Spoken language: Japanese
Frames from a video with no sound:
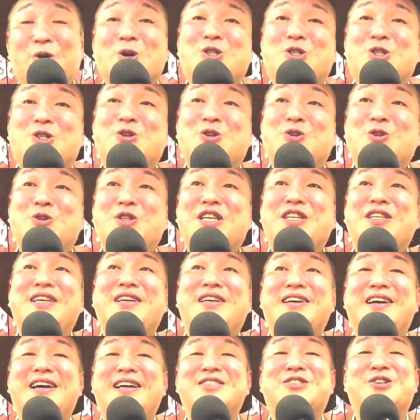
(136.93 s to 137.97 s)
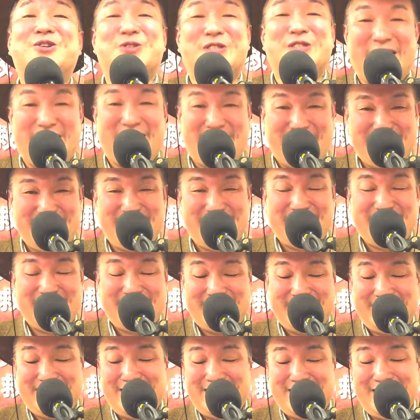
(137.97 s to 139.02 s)
52人が女性
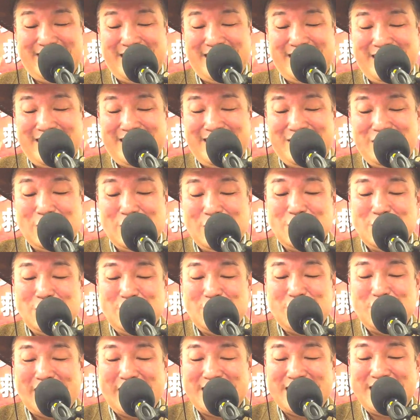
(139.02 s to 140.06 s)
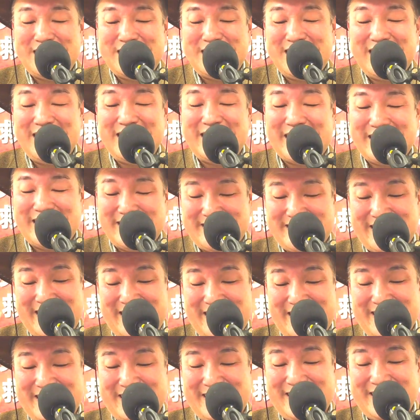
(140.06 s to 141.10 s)
48人が男
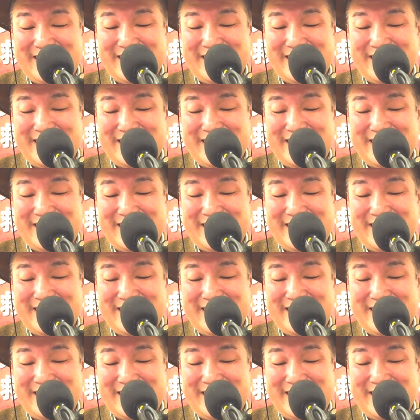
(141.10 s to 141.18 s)
性